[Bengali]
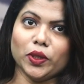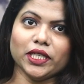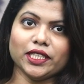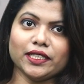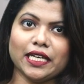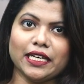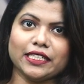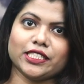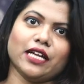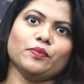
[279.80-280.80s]
সঙ্গীতের তালে
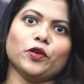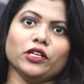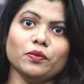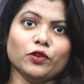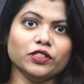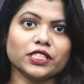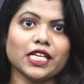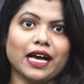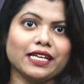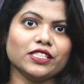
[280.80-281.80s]
শাড়ি পরে
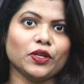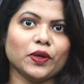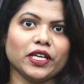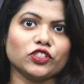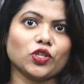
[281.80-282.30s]
মঞ্চে হাজির হয়ে